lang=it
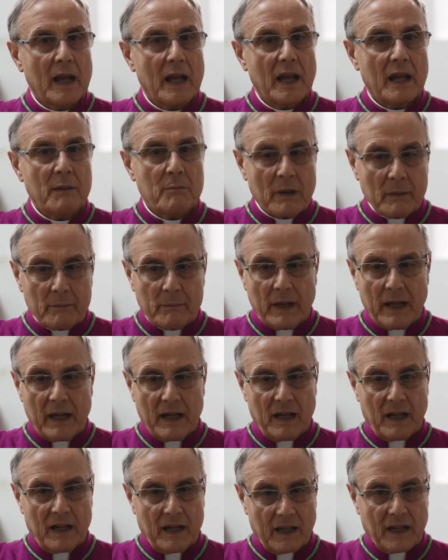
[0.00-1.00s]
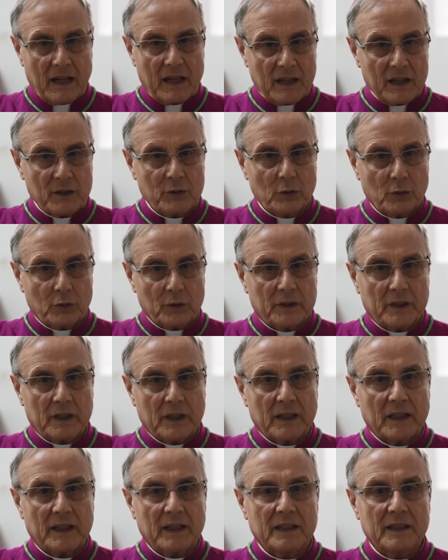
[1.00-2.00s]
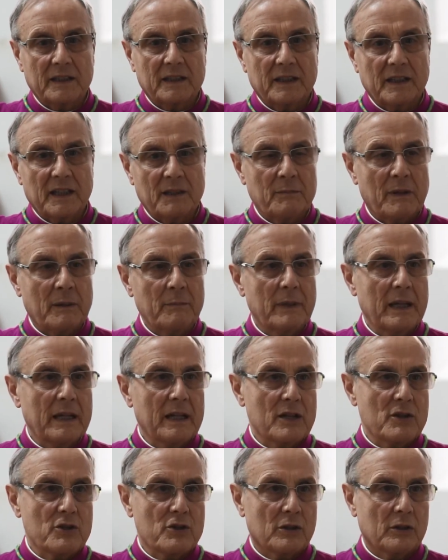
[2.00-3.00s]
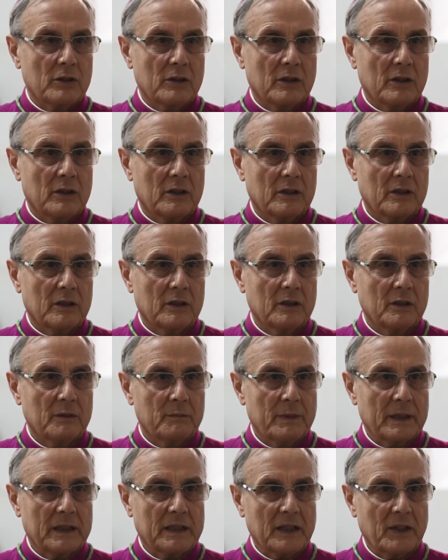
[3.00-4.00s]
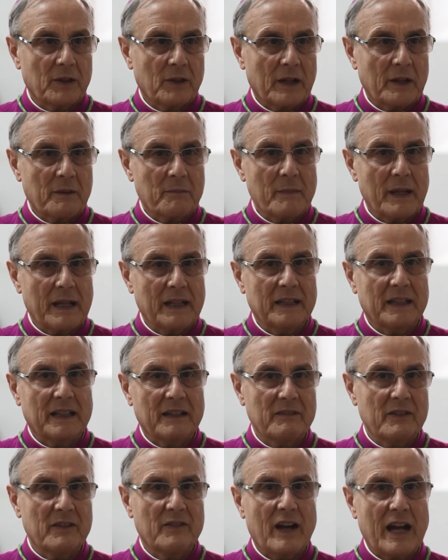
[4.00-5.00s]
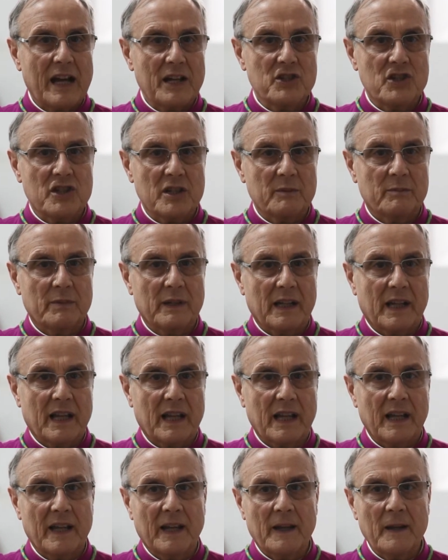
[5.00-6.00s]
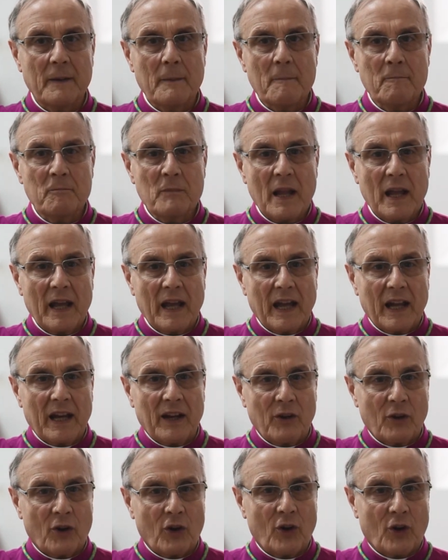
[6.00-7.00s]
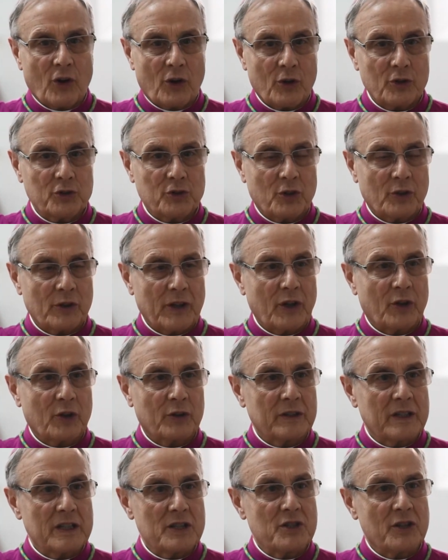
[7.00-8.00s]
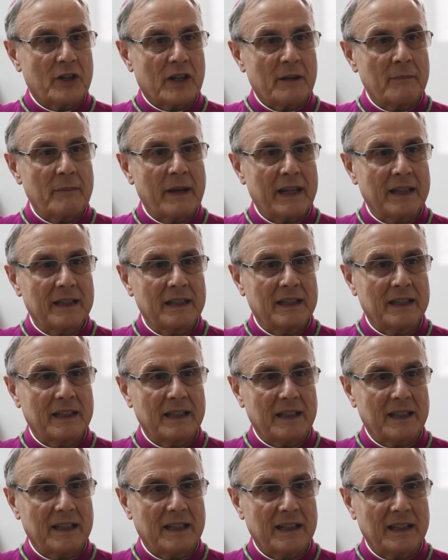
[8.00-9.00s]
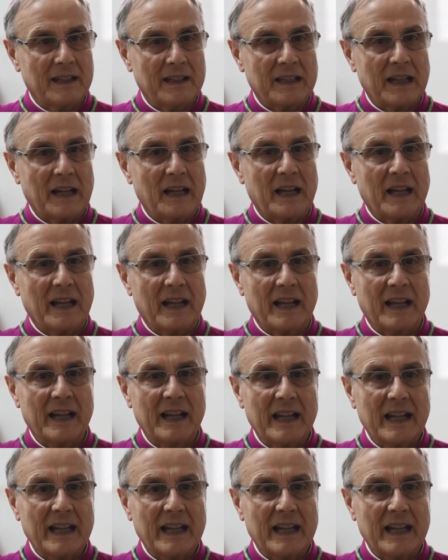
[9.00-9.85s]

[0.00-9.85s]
I bambini e anche gli adulti. I bambini sono particolarmente vivaci perché non conoscono i condizionamenti delle,